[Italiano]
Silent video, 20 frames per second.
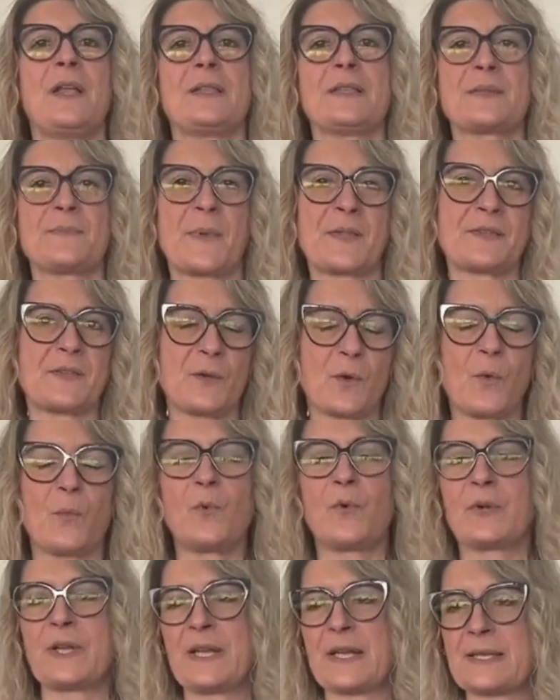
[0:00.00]
gli spazi
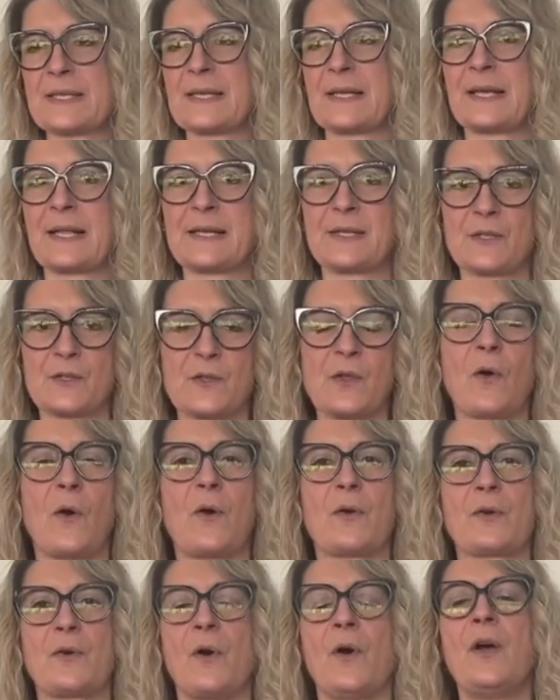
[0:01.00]
comuni, la sala
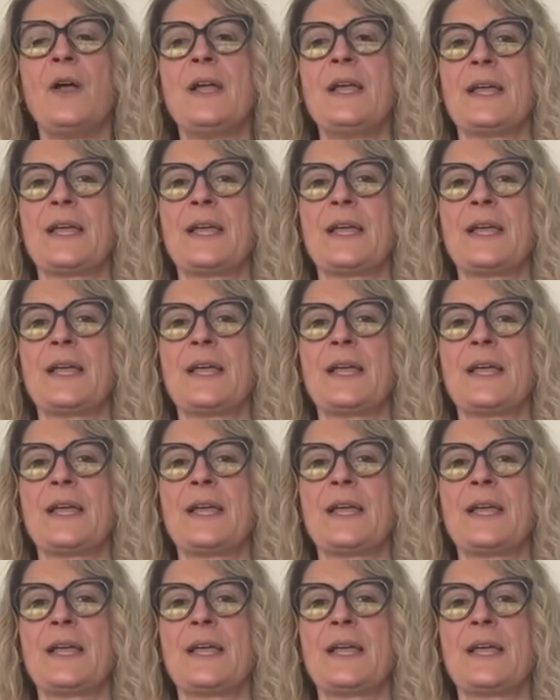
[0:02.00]
ristoro.